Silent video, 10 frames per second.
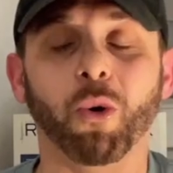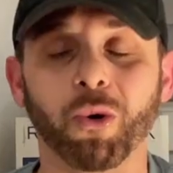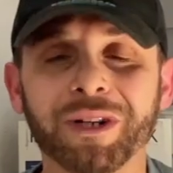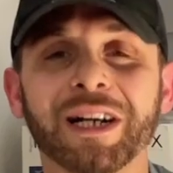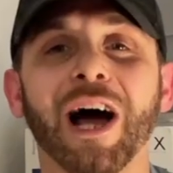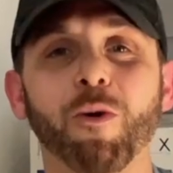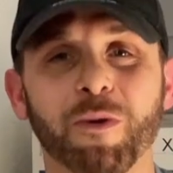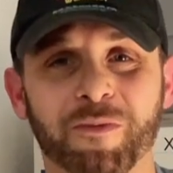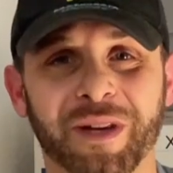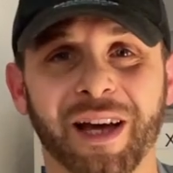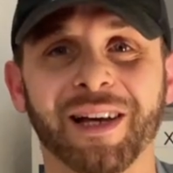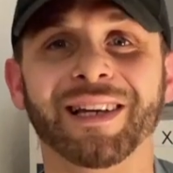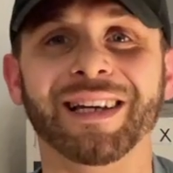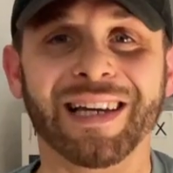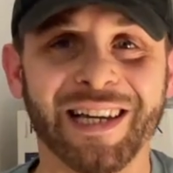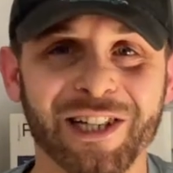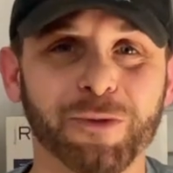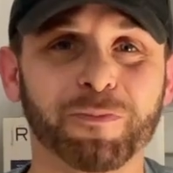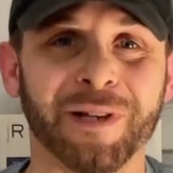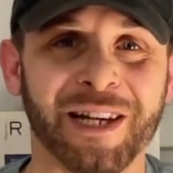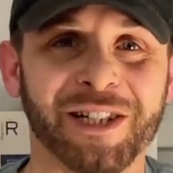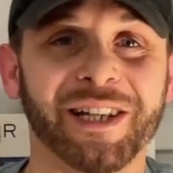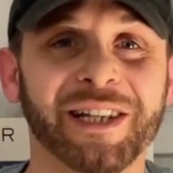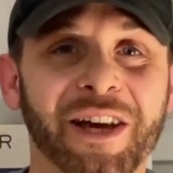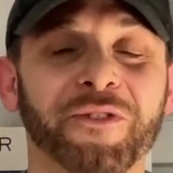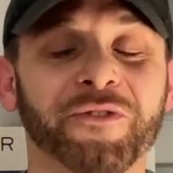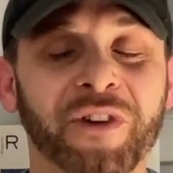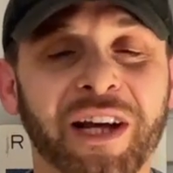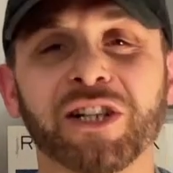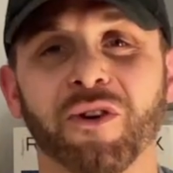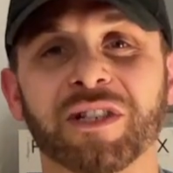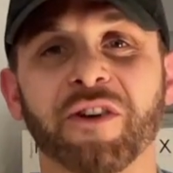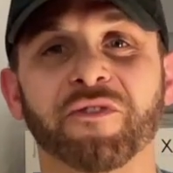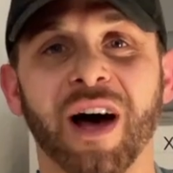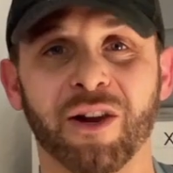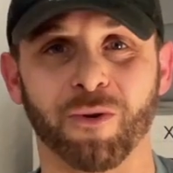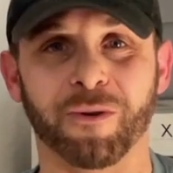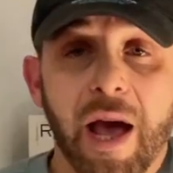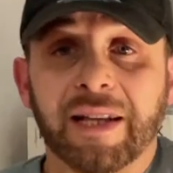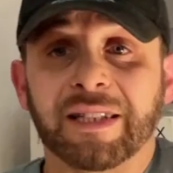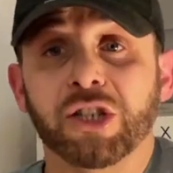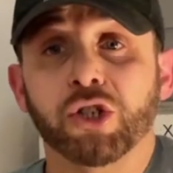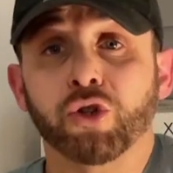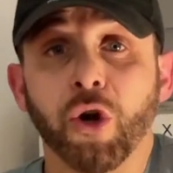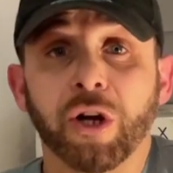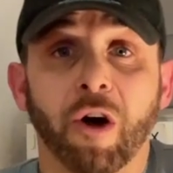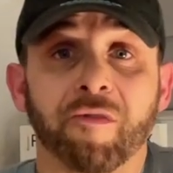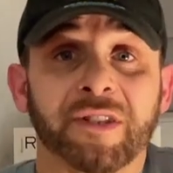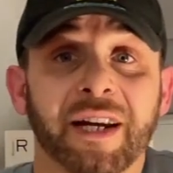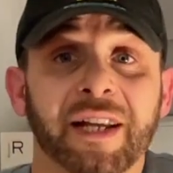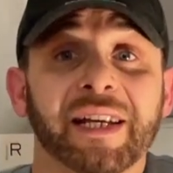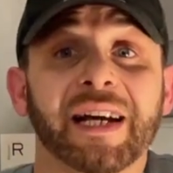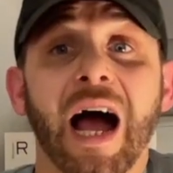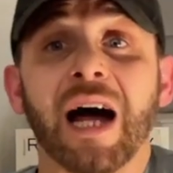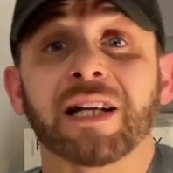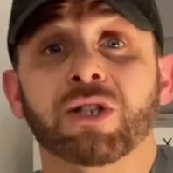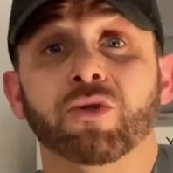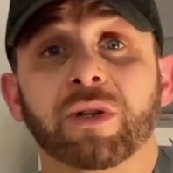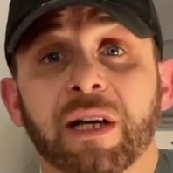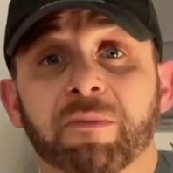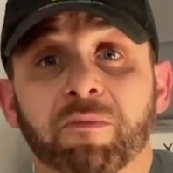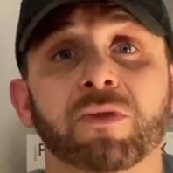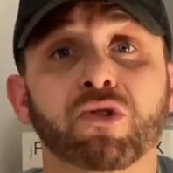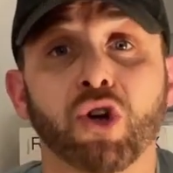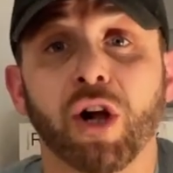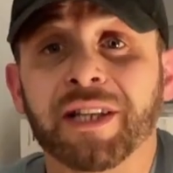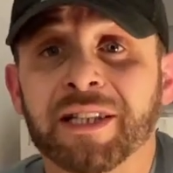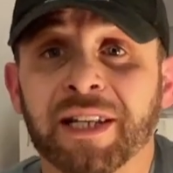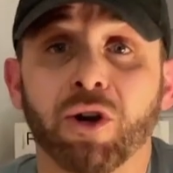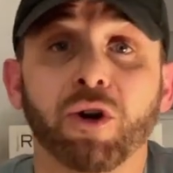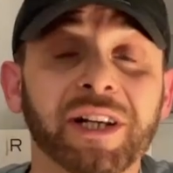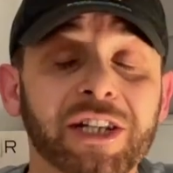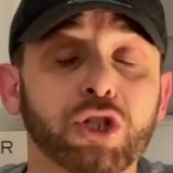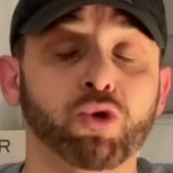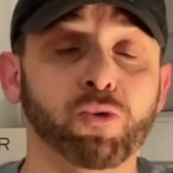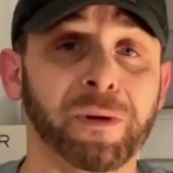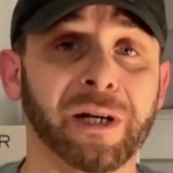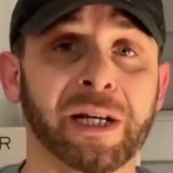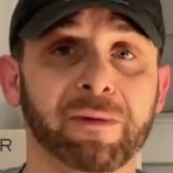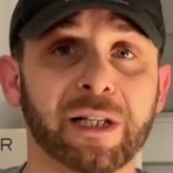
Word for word: Und glaube mir, ich spreche hier wirklich aus Erfahrung. Es ist schön, auf seine Dinge Acht zu geben. Du solltest jedoch nicht zu penibel